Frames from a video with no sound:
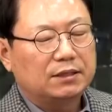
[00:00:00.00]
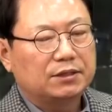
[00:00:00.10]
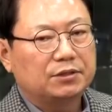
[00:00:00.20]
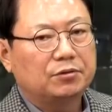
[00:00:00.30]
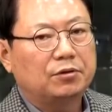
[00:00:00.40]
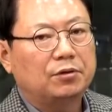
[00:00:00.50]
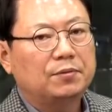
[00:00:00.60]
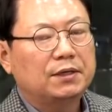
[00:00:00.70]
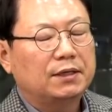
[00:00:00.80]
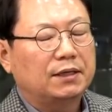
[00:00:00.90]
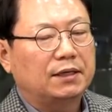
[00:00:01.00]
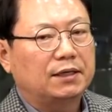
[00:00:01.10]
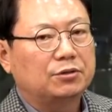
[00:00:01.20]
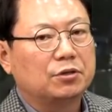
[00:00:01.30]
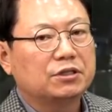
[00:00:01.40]
그리고
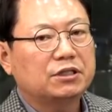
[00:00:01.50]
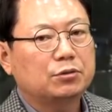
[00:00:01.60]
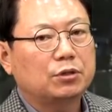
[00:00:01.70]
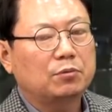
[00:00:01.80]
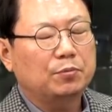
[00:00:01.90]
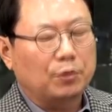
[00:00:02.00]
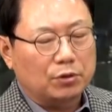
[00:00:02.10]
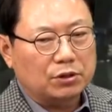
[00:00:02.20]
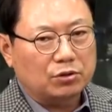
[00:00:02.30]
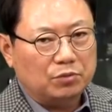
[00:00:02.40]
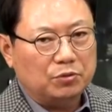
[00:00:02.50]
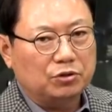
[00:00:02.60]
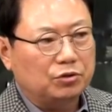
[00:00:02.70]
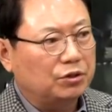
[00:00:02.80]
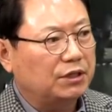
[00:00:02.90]
아, 정식 기소되면 변호사 선임비도
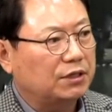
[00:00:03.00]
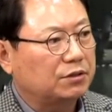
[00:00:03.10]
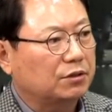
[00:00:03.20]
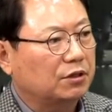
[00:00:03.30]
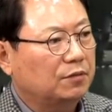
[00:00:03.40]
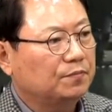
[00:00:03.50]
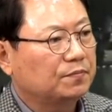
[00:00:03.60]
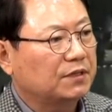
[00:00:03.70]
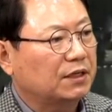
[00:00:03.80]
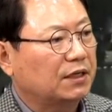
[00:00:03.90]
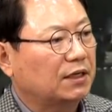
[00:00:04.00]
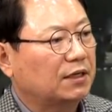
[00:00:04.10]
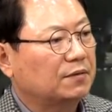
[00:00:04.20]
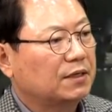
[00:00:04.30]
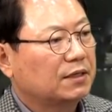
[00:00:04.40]
지원이 되죠. 네.
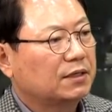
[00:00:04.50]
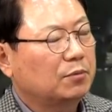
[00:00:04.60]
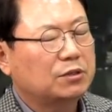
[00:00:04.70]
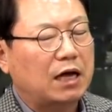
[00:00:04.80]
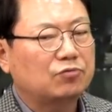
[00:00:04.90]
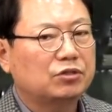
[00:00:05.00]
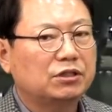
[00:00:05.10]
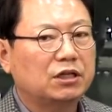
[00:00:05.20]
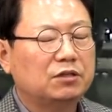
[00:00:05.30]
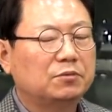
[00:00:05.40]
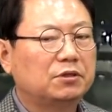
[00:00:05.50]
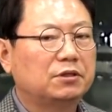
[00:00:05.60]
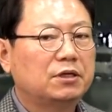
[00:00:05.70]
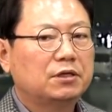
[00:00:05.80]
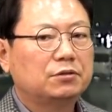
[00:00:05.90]
근데 뭐 사주
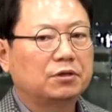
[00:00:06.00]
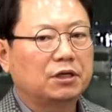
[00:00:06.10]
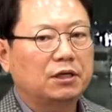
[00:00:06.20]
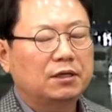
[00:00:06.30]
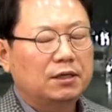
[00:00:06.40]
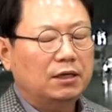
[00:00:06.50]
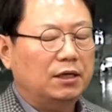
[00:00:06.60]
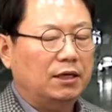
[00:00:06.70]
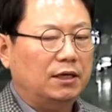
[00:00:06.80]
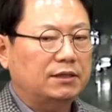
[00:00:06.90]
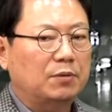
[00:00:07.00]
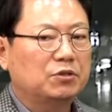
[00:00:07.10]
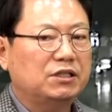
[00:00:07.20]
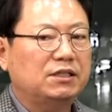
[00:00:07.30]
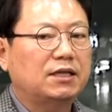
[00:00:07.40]
진단이면은 저게
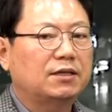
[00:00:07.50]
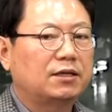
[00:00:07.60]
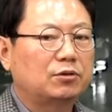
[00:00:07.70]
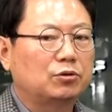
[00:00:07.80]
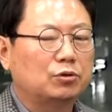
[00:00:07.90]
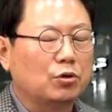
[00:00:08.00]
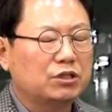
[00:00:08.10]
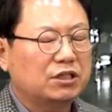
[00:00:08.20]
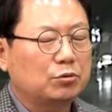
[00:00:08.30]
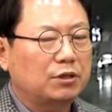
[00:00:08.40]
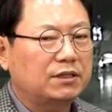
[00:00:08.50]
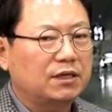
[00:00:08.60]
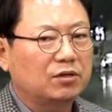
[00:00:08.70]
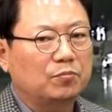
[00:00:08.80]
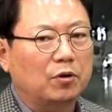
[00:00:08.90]
잘못이 있다 하더라도 정식 기소되지
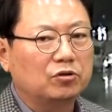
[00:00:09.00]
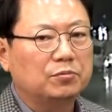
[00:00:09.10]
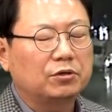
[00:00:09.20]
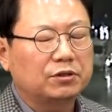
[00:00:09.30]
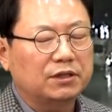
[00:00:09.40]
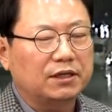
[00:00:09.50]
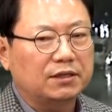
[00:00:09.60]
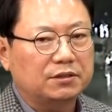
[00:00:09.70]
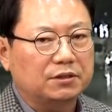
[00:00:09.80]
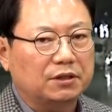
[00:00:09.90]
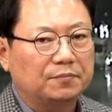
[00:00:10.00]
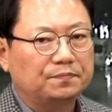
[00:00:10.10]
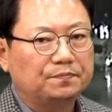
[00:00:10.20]
않고 벌금형으로 끝나겠죠.